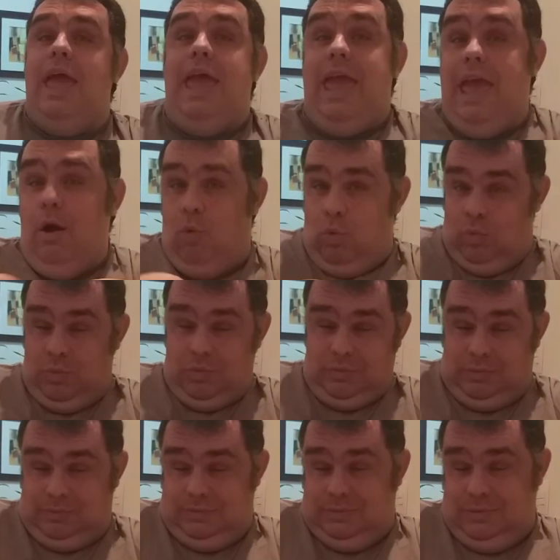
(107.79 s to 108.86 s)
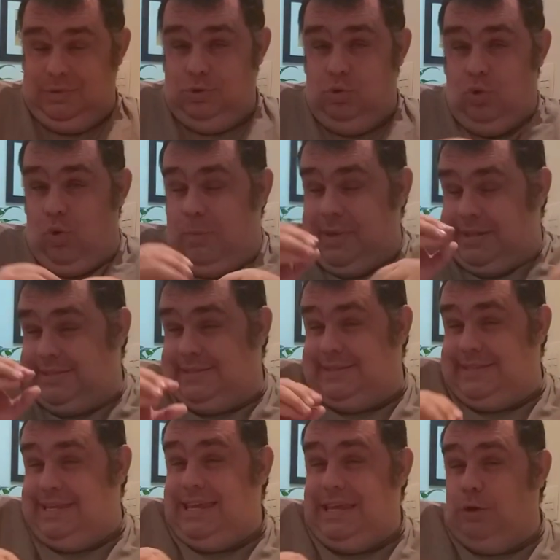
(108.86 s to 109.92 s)
Eu, no
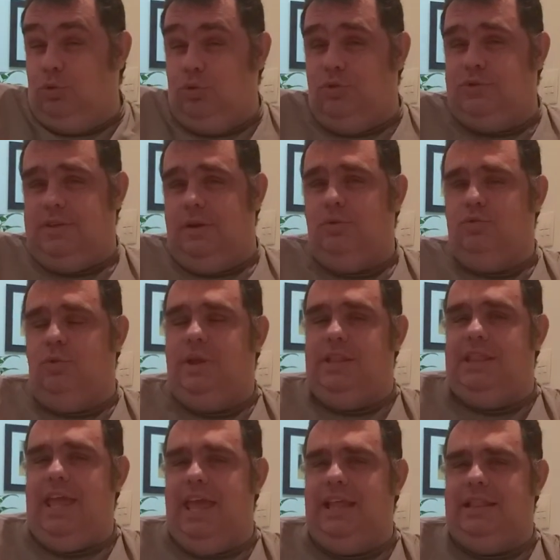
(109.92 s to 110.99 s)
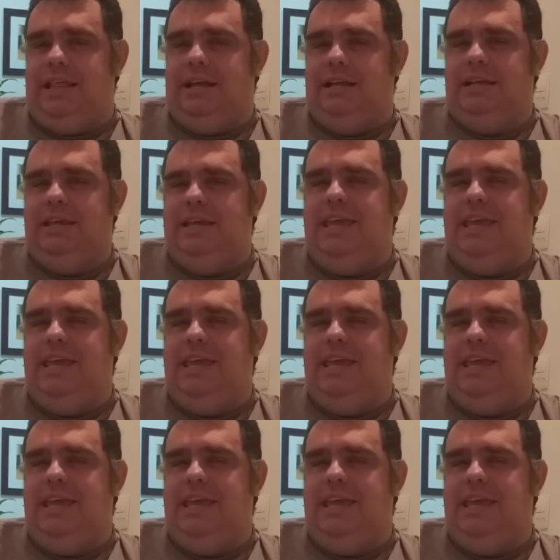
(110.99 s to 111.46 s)
comecinho dos anos 80,